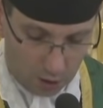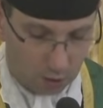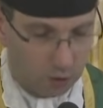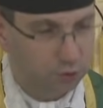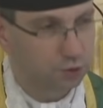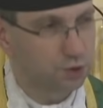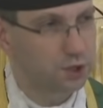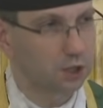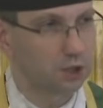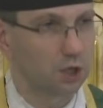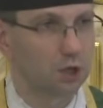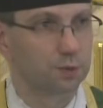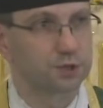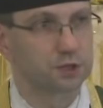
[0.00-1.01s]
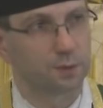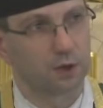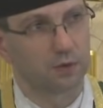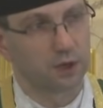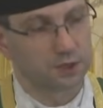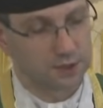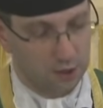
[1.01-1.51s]
Otóż takiego
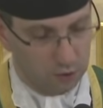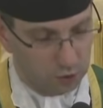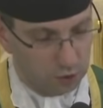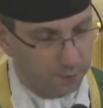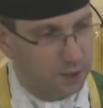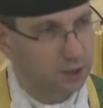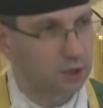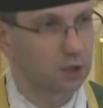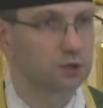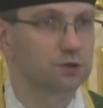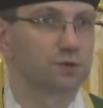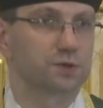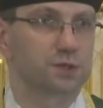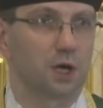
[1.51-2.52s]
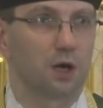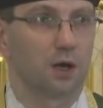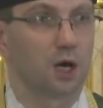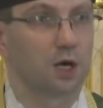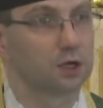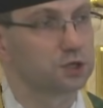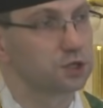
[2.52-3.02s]
przyprowadzają do Pana Jezusa.
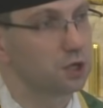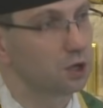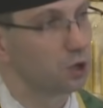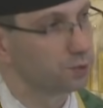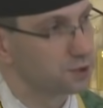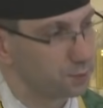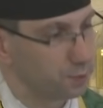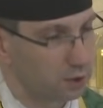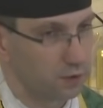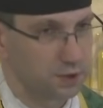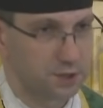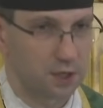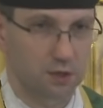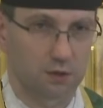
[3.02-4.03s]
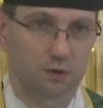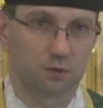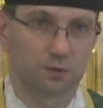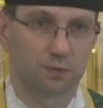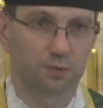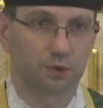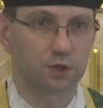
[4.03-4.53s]
Ale gdzie go przyprowadzają?
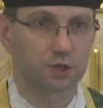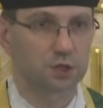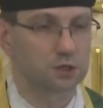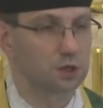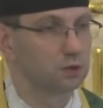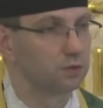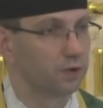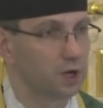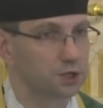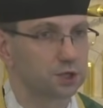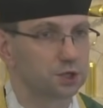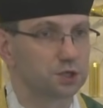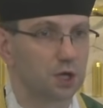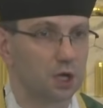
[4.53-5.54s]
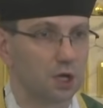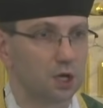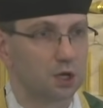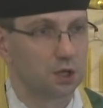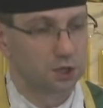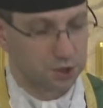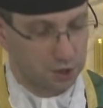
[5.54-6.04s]
Proszę zauważyć,
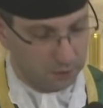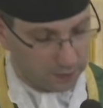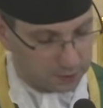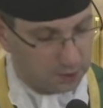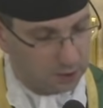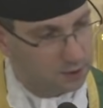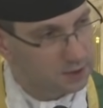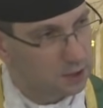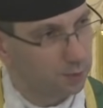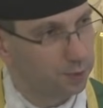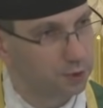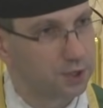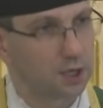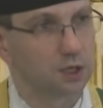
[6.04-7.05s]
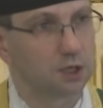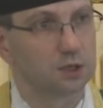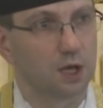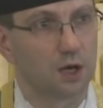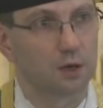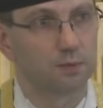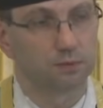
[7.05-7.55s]
że ewangelista podaje
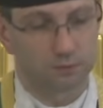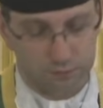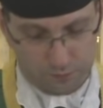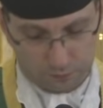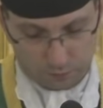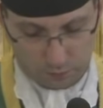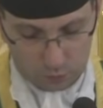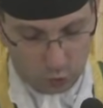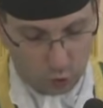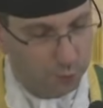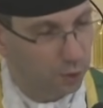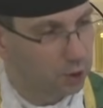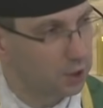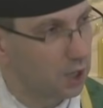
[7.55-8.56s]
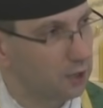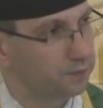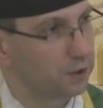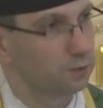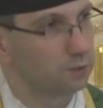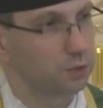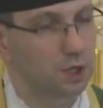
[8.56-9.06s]
nam
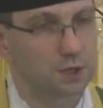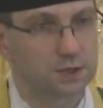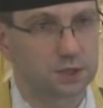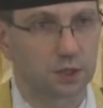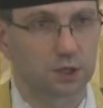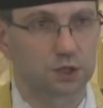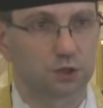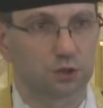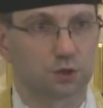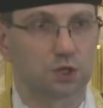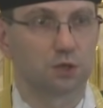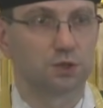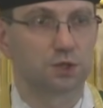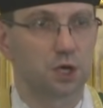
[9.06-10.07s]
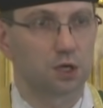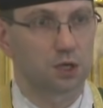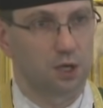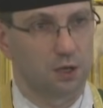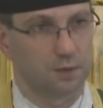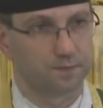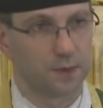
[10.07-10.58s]
topografię, miejsce, gdzie to się
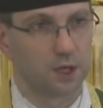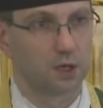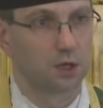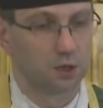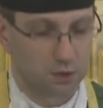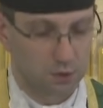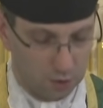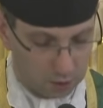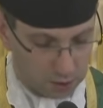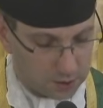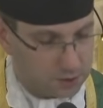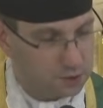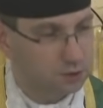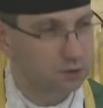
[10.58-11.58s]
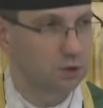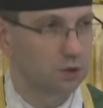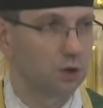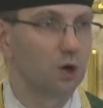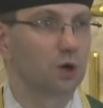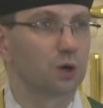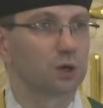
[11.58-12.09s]
dzieje. To jest
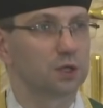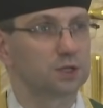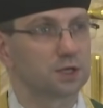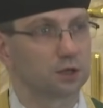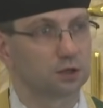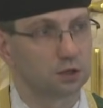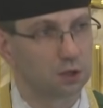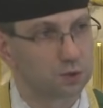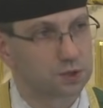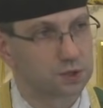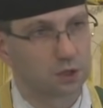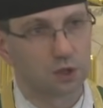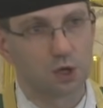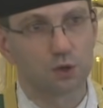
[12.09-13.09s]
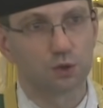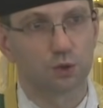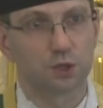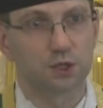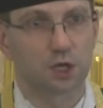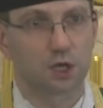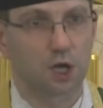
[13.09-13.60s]
okolica Tyru, Sydonu
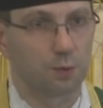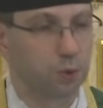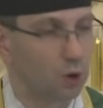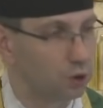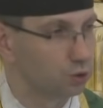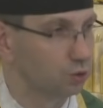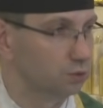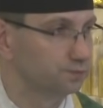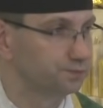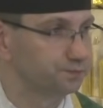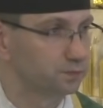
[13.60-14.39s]
i Dekapolu.